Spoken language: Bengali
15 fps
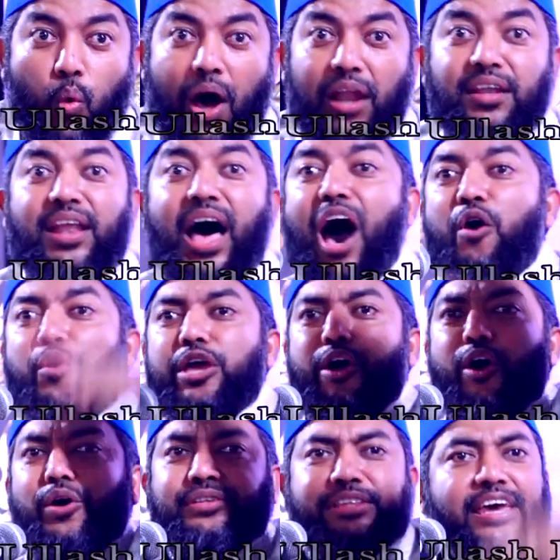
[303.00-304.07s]
ওয়াল্লাহু
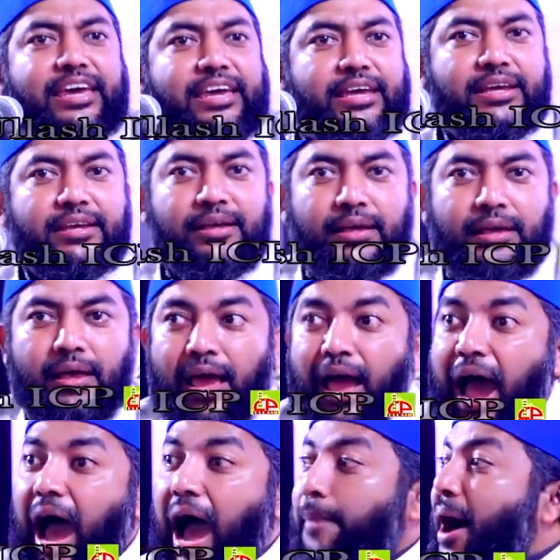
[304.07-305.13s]
ইউতি
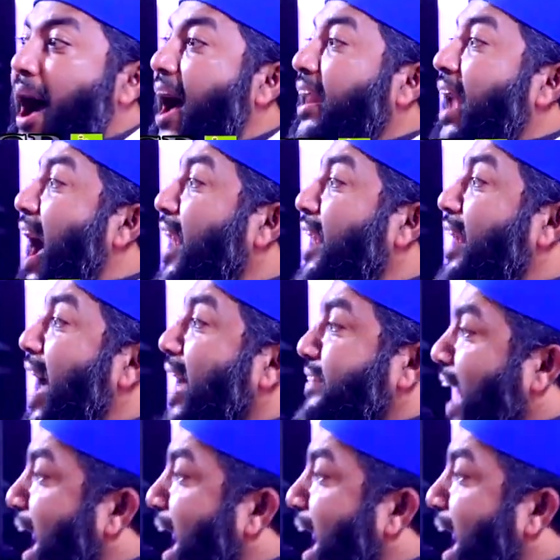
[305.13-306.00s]
আমার আল্লাহ